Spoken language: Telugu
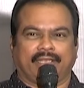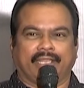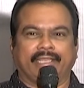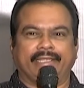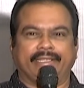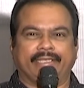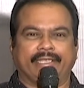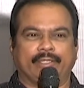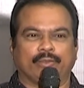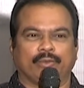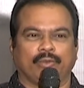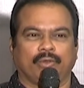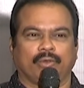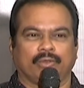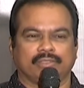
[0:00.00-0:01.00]
నైంటీ
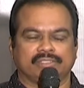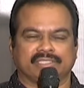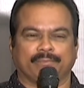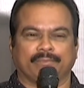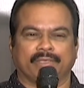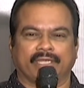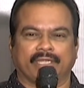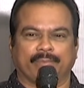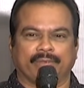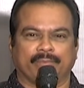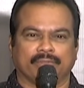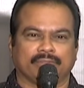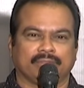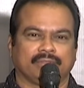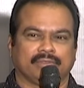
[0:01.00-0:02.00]
టూలో జమ్మరగడి
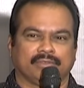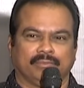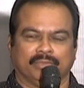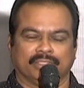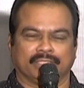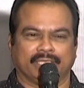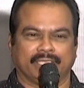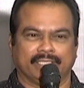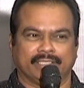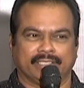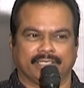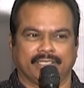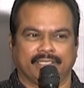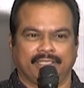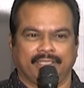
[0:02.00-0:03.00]
పంపుతో
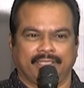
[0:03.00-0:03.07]
మొదలైందండి